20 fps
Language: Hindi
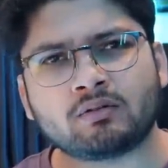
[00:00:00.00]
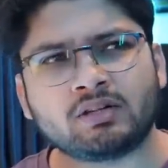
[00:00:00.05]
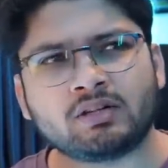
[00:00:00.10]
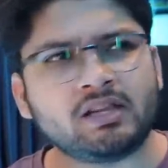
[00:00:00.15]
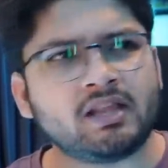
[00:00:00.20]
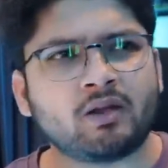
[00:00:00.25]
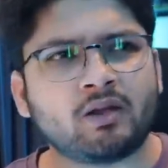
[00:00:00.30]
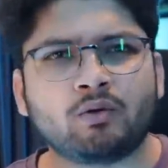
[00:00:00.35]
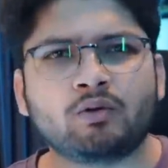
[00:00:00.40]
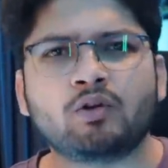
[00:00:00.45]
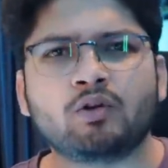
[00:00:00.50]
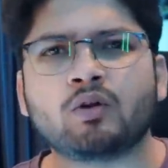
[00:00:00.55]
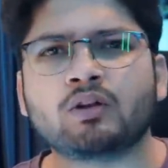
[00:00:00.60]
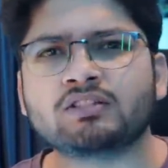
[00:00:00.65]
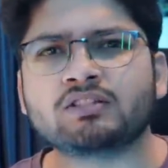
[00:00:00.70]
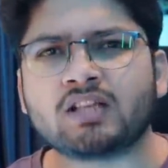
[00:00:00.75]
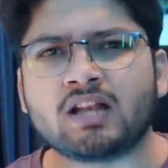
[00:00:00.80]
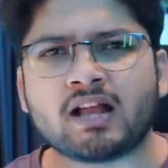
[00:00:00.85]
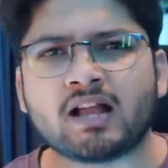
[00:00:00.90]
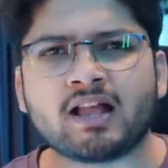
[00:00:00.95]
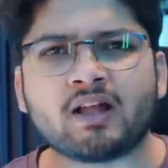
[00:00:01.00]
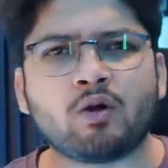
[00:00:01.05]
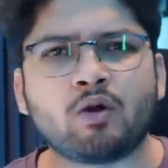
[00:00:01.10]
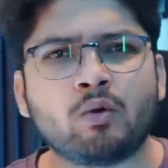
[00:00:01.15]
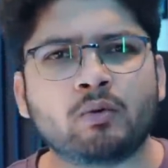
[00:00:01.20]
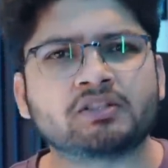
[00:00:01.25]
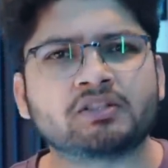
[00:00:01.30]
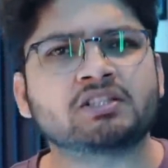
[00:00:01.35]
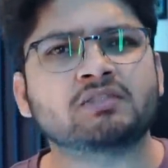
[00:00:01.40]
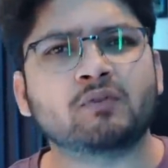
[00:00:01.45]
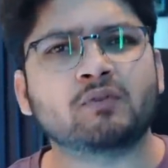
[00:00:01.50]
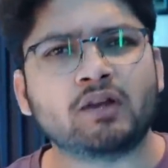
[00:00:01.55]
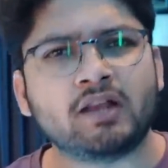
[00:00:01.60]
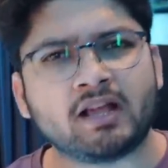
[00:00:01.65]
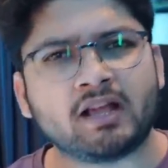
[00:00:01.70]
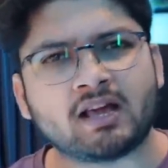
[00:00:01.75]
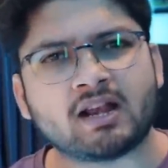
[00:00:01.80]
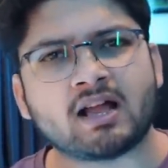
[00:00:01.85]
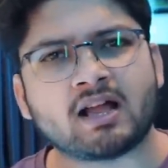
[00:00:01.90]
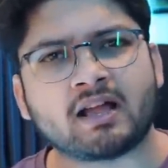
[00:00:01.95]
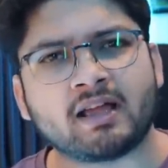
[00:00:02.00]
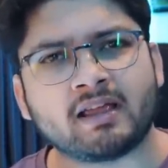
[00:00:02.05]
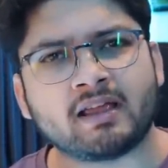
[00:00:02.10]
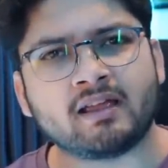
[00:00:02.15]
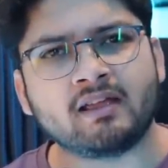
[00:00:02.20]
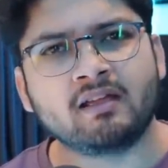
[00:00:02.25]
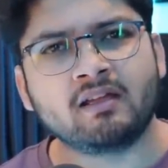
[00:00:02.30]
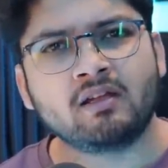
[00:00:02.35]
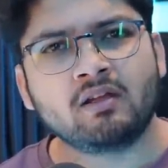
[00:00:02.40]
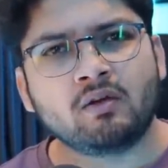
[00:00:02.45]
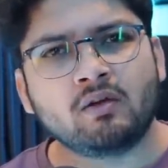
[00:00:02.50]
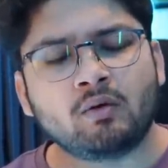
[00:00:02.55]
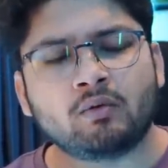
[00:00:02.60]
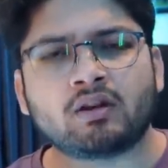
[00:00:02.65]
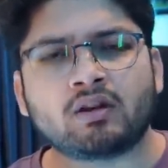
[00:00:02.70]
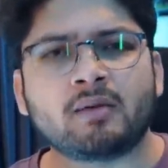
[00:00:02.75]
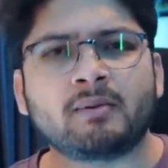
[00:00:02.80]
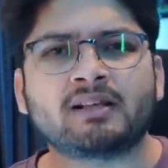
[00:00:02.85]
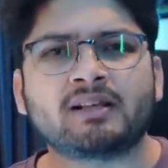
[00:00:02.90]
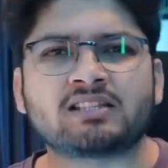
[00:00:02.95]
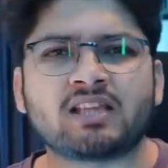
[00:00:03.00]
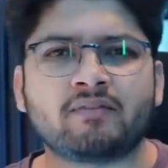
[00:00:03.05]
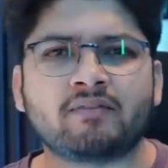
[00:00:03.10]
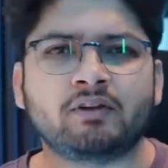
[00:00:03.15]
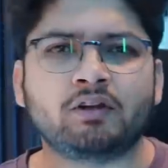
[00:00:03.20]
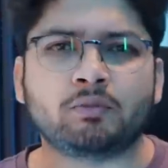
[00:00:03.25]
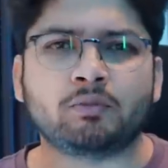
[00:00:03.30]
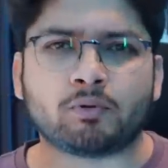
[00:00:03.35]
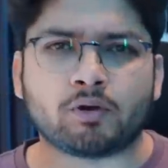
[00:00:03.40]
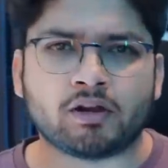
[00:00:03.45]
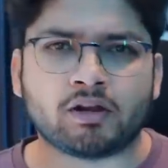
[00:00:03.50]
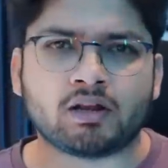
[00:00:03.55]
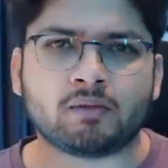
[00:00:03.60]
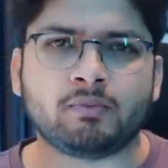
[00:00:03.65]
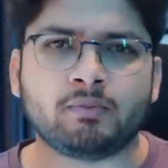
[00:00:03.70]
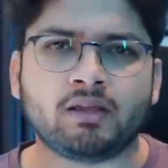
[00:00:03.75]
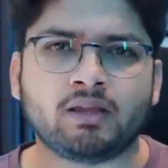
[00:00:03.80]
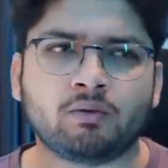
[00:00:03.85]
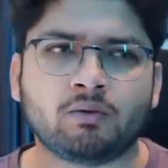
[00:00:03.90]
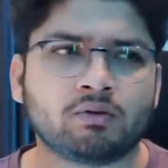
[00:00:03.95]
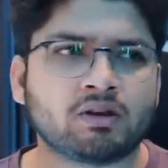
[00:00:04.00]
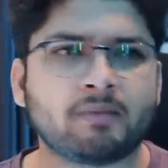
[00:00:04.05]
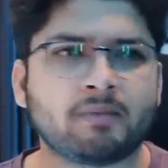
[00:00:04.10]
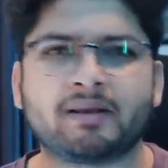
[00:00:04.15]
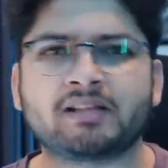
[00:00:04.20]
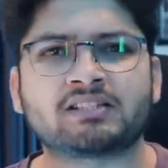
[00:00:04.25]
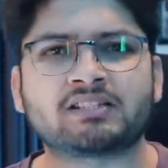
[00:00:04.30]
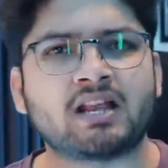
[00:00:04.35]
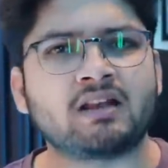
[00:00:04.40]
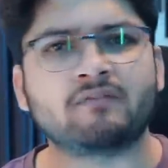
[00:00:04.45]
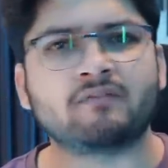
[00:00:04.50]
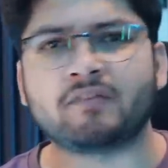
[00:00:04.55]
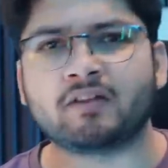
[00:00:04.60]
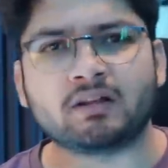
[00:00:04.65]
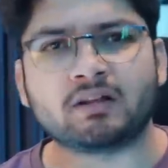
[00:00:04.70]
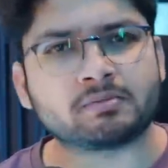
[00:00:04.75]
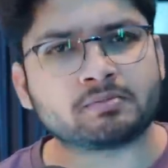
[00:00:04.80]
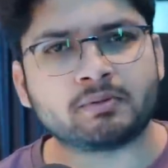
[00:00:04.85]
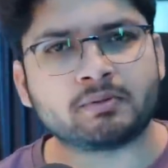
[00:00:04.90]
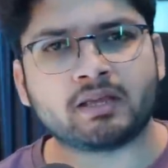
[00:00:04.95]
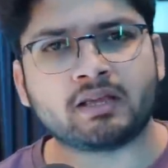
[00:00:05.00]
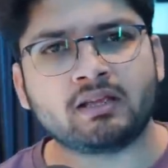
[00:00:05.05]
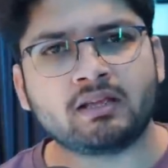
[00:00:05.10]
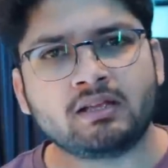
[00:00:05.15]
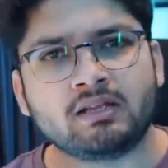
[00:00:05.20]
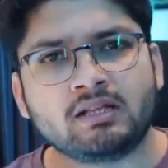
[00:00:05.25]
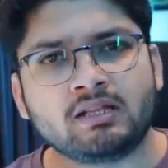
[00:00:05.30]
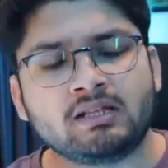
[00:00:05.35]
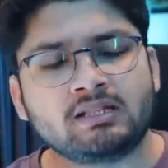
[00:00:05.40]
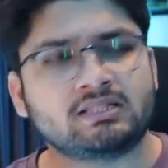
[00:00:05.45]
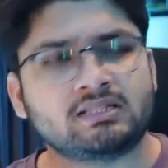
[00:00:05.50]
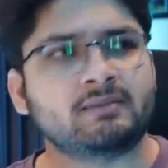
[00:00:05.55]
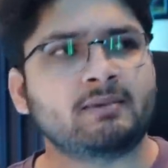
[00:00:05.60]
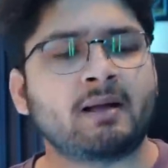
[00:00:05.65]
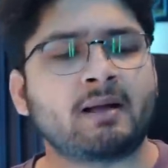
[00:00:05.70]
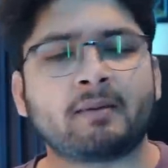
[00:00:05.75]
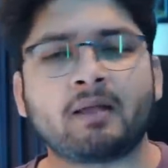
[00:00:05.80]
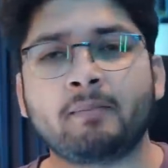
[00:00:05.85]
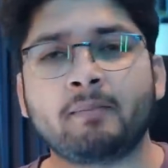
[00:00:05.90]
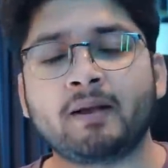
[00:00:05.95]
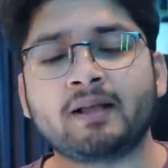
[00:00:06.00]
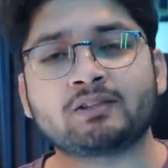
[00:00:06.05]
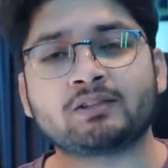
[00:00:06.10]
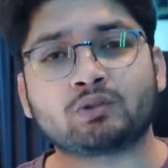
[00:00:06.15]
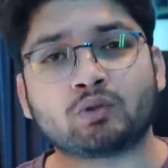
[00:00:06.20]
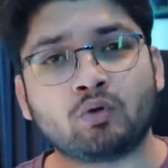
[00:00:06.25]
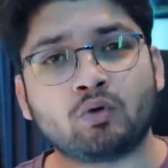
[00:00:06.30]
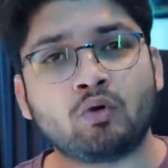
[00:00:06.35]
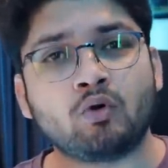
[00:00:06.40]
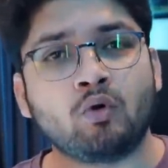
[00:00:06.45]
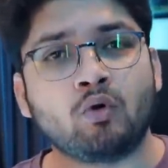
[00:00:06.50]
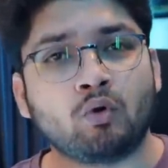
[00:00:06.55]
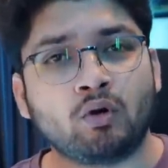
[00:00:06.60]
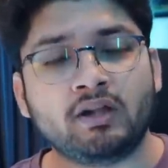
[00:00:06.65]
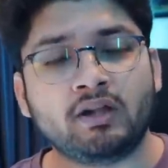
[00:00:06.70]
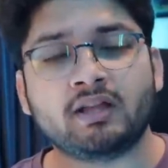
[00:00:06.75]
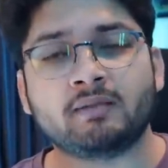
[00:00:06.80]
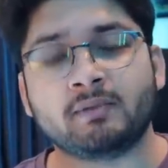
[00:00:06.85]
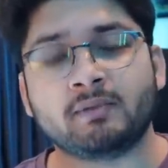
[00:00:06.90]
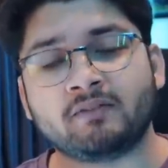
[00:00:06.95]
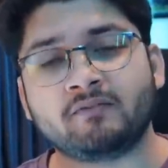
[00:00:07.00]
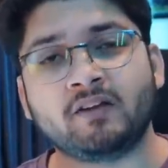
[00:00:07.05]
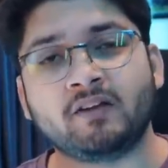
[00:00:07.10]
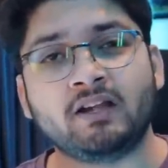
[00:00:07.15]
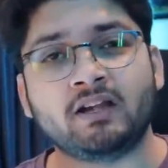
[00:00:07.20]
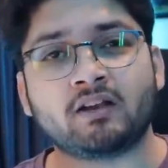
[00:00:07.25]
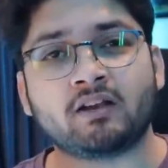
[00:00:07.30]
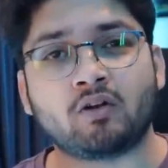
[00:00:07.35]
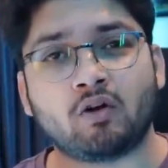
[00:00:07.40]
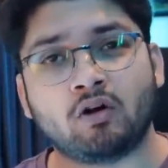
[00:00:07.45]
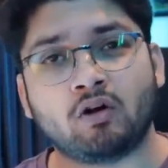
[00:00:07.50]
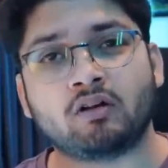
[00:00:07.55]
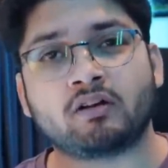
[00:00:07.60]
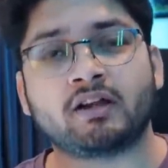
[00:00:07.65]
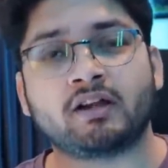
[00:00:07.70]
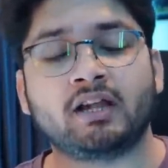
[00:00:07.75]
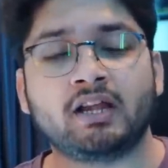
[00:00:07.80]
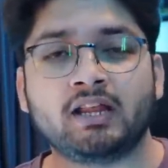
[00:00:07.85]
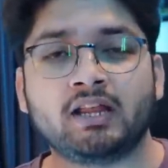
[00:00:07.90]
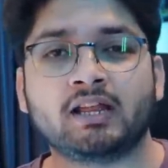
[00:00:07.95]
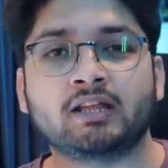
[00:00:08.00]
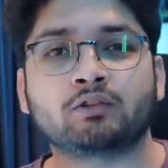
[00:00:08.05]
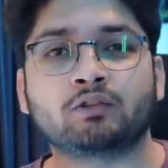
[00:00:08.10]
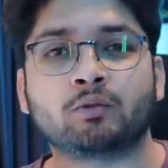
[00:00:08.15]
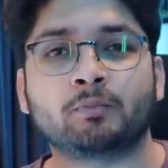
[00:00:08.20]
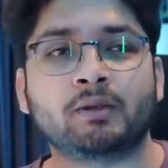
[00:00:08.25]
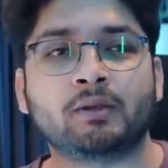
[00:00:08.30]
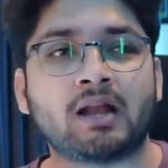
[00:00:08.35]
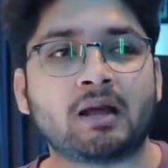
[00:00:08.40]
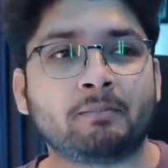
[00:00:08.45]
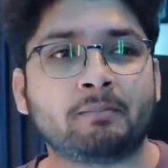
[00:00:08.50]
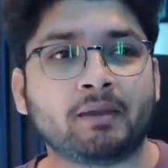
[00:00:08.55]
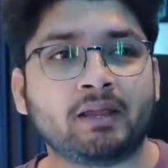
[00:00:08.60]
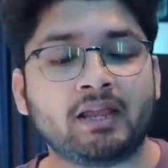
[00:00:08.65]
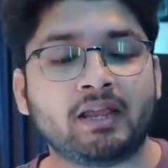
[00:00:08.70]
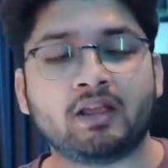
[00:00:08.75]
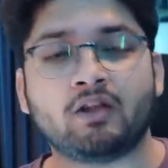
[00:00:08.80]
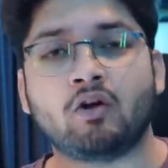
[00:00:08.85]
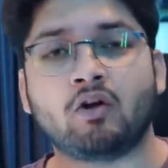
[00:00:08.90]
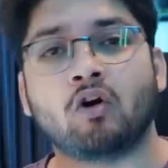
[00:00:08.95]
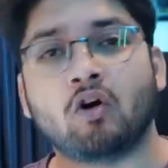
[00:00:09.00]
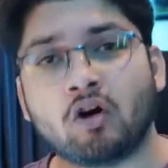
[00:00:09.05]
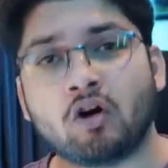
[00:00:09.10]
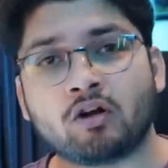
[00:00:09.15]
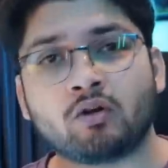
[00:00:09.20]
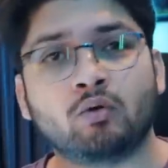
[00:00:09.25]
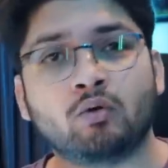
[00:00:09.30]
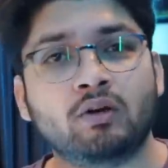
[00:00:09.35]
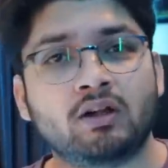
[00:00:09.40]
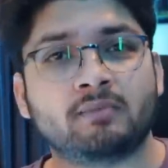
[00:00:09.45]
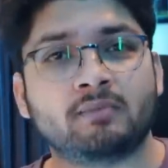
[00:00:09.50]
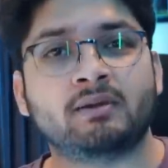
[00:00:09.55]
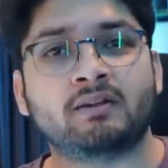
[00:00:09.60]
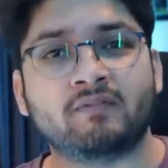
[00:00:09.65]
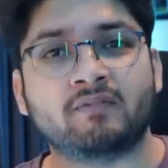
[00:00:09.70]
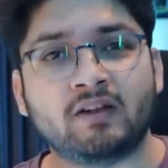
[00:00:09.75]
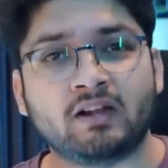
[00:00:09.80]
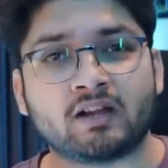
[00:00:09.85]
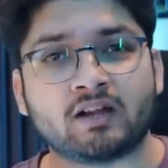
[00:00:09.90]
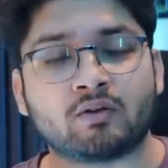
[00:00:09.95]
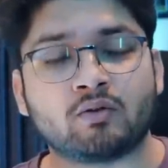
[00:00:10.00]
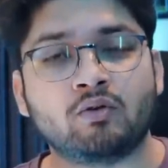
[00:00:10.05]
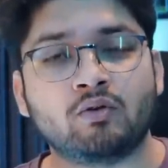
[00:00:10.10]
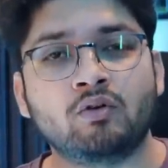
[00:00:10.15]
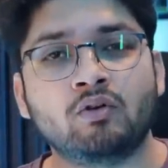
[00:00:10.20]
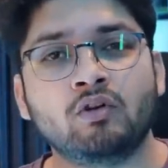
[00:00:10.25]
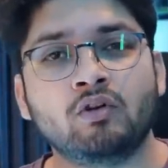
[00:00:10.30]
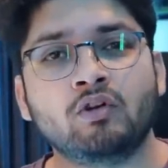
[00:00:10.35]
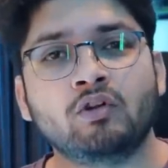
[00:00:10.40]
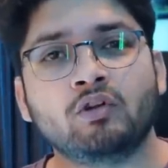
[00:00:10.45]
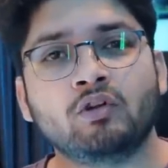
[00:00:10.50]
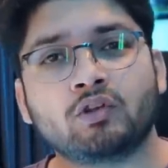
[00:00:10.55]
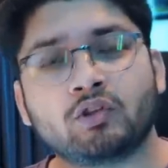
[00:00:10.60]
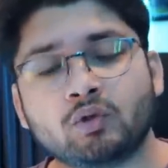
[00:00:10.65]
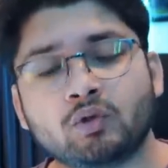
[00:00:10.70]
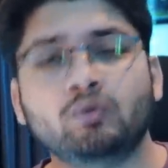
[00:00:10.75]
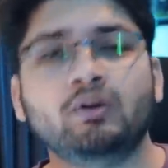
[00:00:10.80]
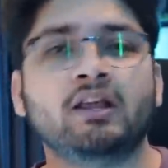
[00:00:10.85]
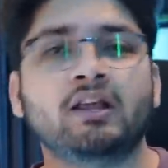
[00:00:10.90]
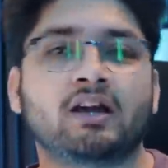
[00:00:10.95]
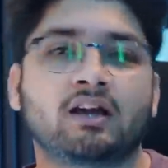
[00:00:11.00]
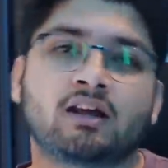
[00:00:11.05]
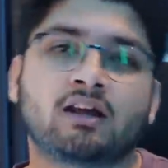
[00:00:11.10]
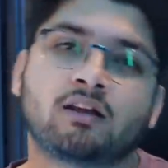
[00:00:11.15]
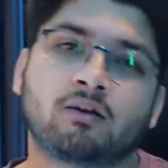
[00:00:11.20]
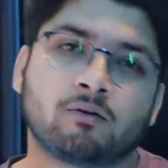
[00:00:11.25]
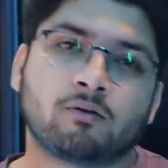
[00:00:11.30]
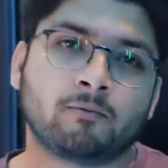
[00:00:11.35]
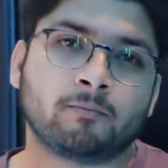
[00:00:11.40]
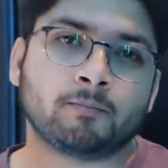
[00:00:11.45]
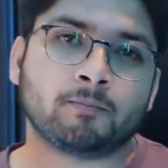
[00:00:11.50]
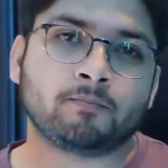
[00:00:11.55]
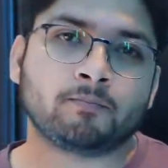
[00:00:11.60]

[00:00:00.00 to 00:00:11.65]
ठीक है गुंडोगन चला गया कोवचिच वो लेकर आ गए हैं उनके पास केविन डिब्रोयना भी है उनके पास कैलन फिलिप्स भी है जब आपके पास दो होल्डिंग मिडफील्डर ऑलरेडी हैं तो फिर आप एक और होल्डिंग मिडफील्डर को क्यों लेकर आ रहे हो